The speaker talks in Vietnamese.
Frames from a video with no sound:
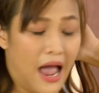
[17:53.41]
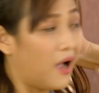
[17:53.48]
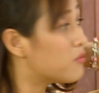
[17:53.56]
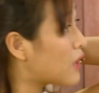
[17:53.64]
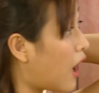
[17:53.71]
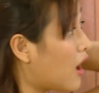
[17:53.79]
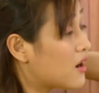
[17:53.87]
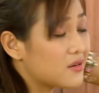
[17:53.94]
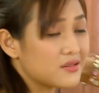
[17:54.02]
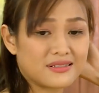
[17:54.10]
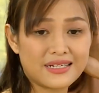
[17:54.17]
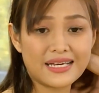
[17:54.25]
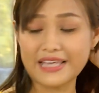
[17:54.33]
Không có,
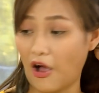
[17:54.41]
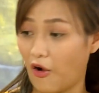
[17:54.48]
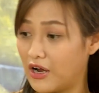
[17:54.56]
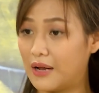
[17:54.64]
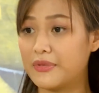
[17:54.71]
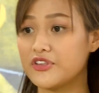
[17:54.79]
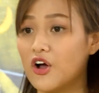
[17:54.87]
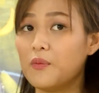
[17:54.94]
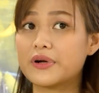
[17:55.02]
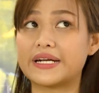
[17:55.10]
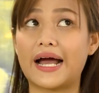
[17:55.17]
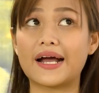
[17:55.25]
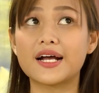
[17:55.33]
cái chòi là mình vô
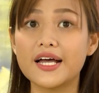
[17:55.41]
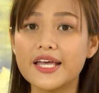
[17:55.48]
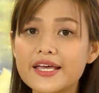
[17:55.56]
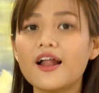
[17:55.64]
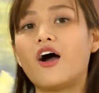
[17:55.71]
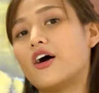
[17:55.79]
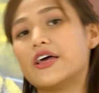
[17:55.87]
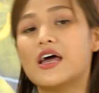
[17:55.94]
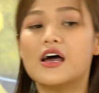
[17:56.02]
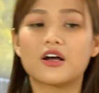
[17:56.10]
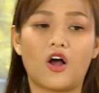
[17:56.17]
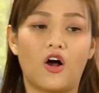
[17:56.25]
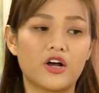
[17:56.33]
mình đăng ký thôi.
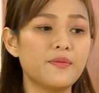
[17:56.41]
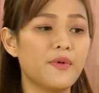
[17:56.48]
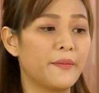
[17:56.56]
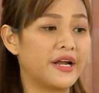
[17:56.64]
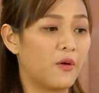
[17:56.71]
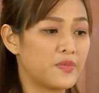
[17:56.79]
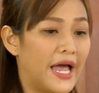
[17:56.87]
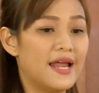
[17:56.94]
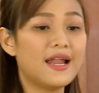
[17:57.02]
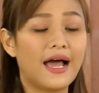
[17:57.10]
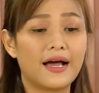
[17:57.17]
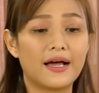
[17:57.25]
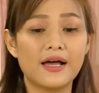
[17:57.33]
Còn khi mà mình học nhảy
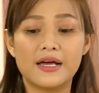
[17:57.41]
là